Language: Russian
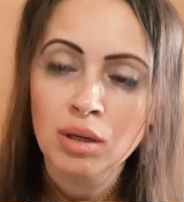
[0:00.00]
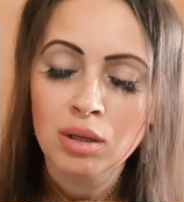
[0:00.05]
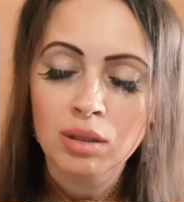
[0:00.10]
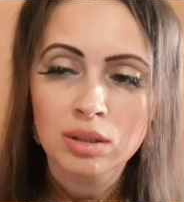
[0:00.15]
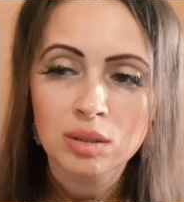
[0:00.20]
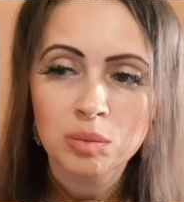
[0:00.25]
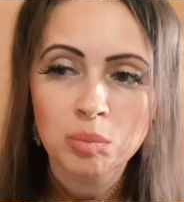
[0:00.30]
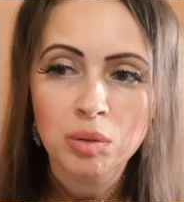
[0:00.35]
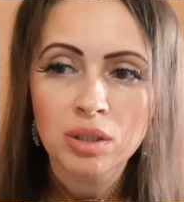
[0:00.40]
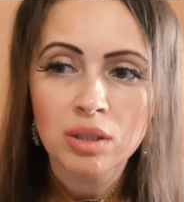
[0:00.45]

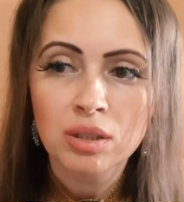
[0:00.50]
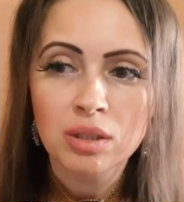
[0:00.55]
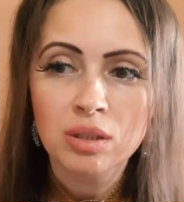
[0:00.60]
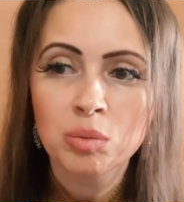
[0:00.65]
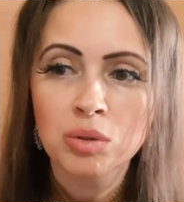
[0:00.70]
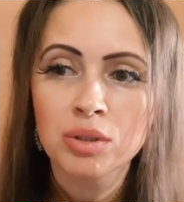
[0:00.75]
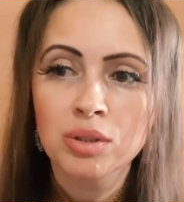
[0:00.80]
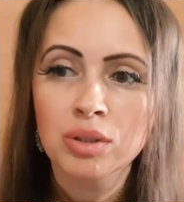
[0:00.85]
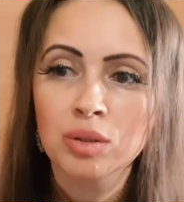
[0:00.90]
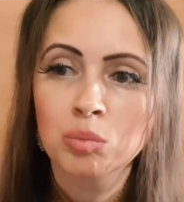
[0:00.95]
Осмотрел
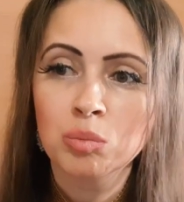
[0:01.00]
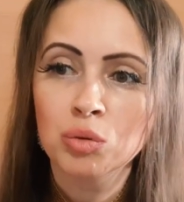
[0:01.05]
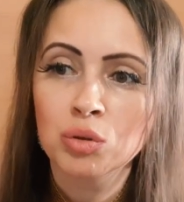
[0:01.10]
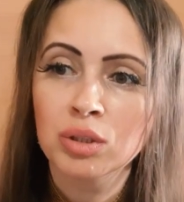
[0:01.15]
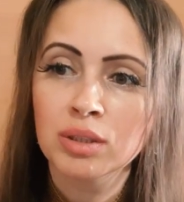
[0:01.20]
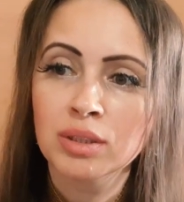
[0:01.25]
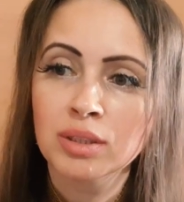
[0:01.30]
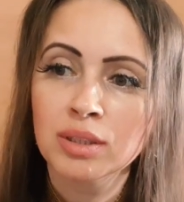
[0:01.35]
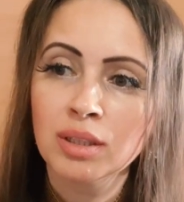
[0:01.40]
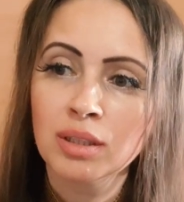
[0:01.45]
бедняк
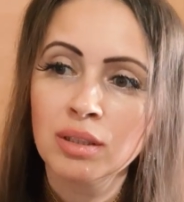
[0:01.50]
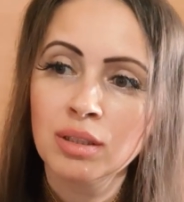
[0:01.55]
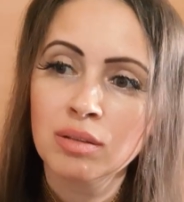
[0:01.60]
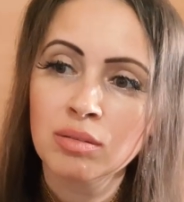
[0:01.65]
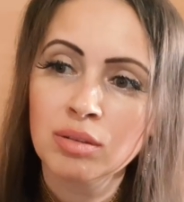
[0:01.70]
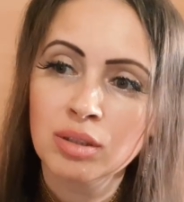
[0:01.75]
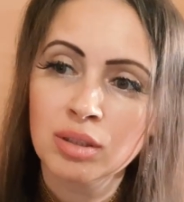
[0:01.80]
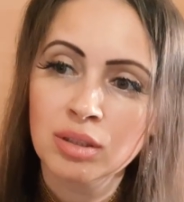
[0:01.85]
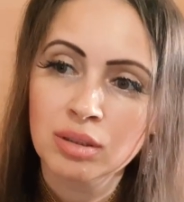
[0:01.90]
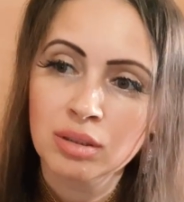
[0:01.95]
мудреца и
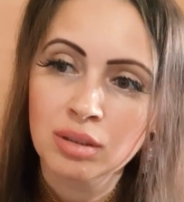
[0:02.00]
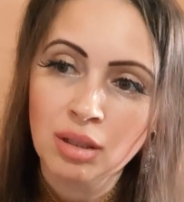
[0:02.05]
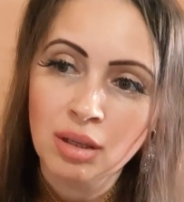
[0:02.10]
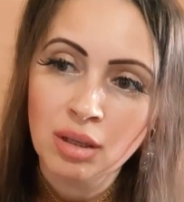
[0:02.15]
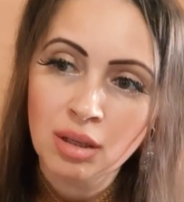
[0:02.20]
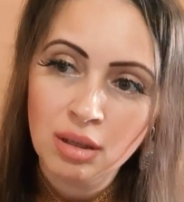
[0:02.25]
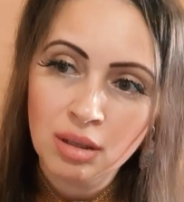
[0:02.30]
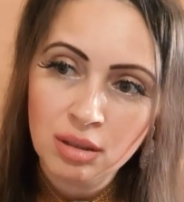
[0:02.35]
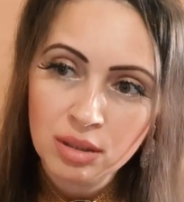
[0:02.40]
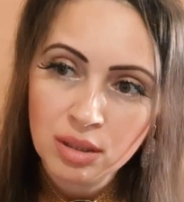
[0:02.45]
говорит,
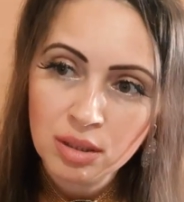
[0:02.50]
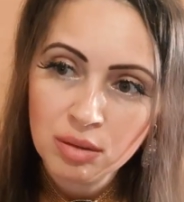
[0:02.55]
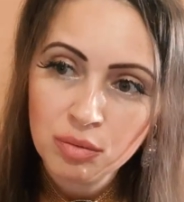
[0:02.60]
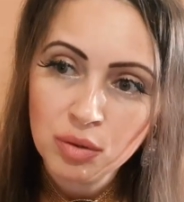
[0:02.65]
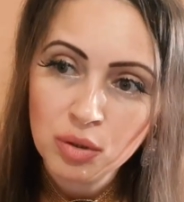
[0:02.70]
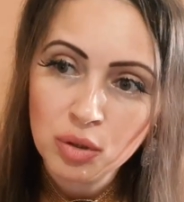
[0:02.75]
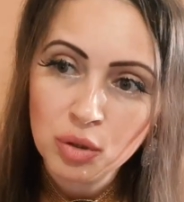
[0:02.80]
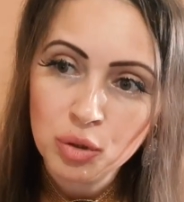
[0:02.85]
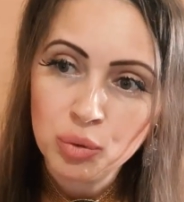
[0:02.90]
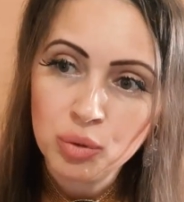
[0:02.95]
«Я
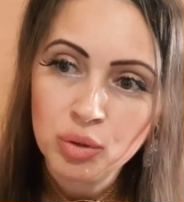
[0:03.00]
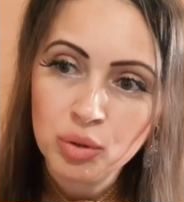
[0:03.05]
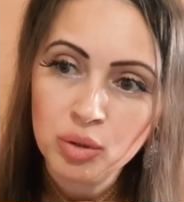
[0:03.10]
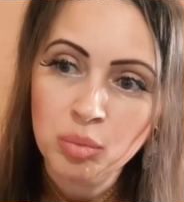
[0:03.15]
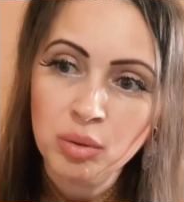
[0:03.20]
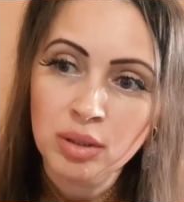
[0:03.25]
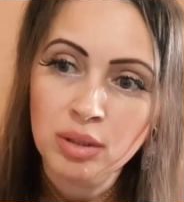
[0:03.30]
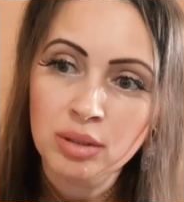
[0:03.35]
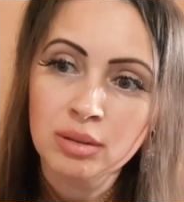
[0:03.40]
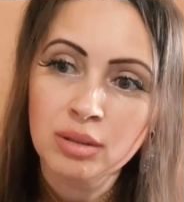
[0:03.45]
вылечу
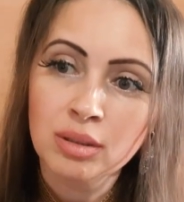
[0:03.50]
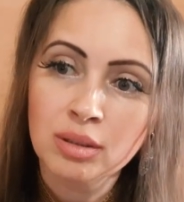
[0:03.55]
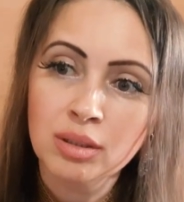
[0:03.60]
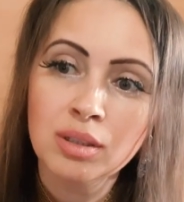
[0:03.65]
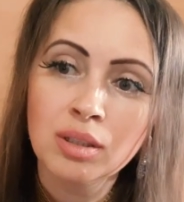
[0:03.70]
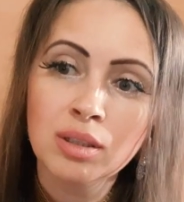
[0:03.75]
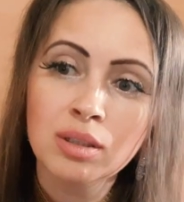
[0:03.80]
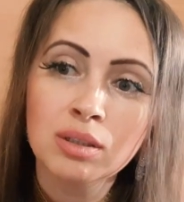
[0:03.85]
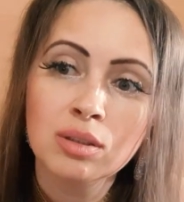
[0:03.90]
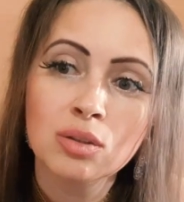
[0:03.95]
тебя. Три
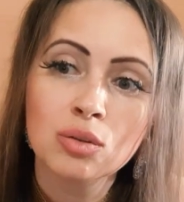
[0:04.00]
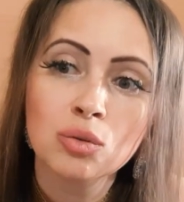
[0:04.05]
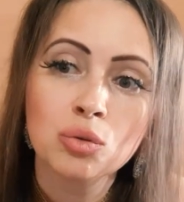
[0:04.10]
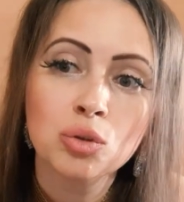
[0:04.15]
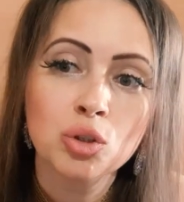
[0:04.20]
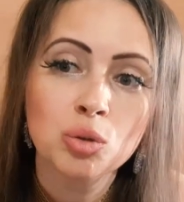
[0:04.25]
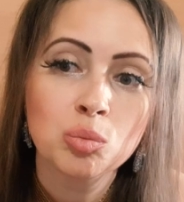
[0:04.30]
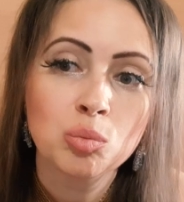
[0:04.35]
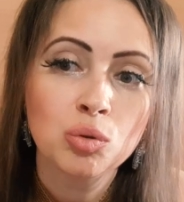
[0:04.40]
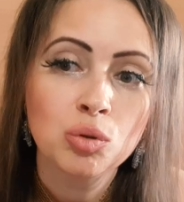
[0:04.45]
дня и три
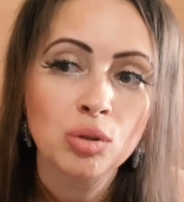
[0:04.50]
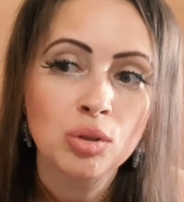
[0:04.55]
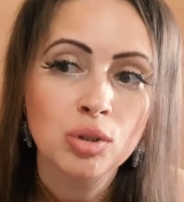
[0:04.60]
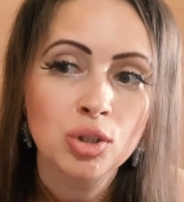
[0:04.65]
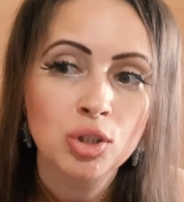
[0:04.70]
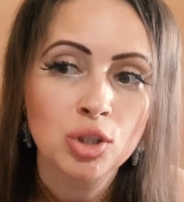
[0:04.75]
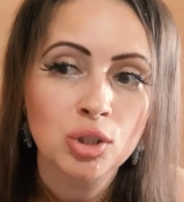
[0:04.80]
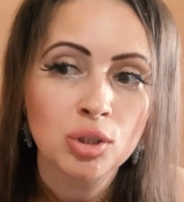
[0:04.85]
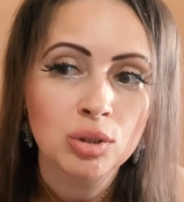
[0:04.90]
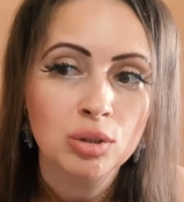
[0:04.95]
ночи буду
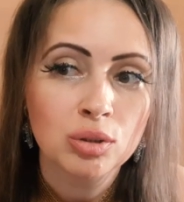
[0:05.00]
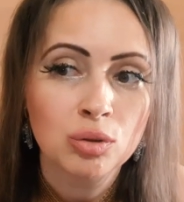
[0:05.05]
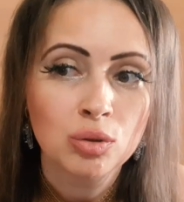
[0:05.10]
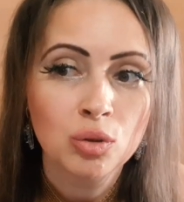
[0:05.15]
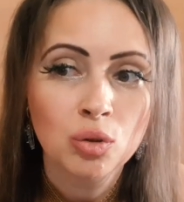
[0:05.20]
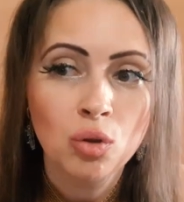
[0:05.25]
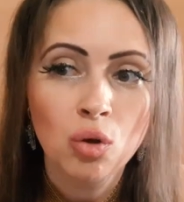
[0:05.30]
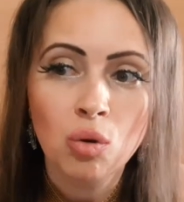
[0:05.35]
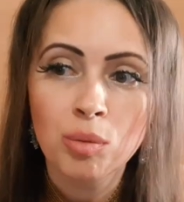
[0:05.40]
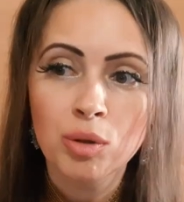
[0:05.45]
лечить,
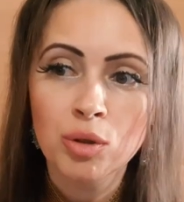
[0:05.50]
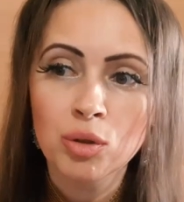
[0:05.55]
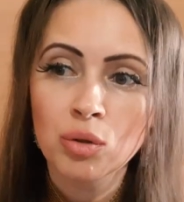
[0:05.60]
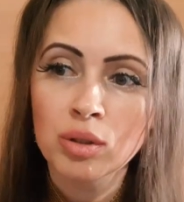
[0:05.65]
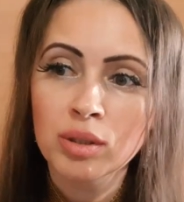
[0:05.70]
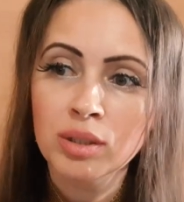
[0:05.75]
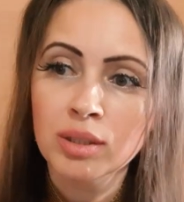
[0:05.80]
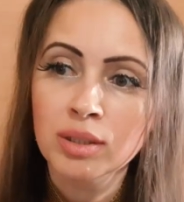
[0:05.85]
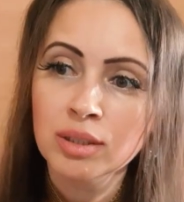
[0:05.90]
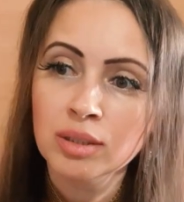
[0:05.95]
но мое
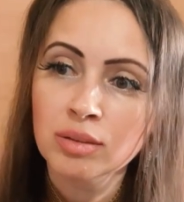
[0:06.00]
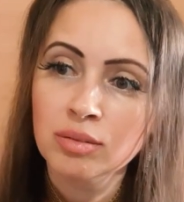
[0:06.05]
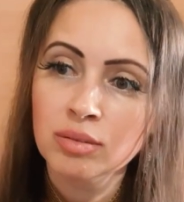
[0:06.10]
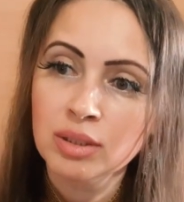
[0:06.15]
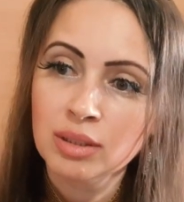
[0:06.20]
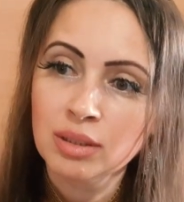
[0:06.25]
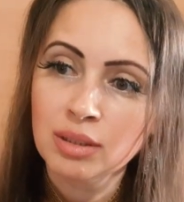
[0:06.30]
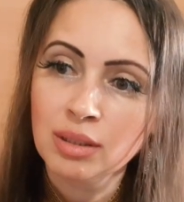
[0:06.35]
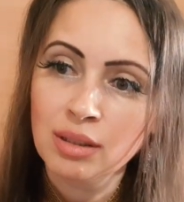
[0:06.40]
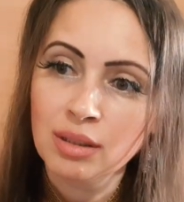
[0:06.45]
лекарство
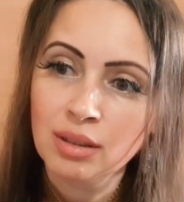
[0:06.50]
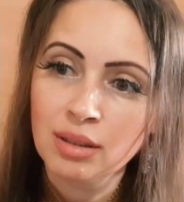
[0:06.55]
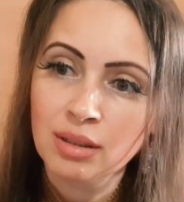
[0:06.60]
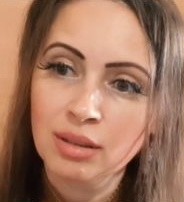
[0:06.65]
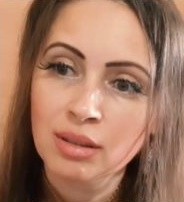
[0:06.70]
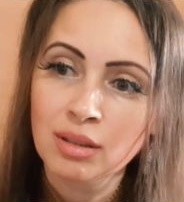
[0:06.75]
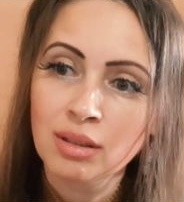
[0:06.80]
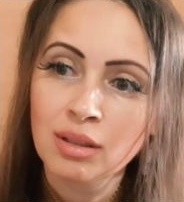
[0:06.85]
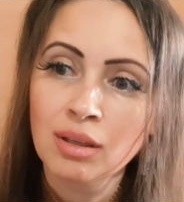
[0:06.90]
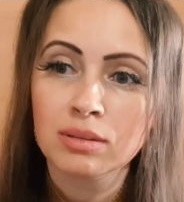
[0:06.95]
сильное.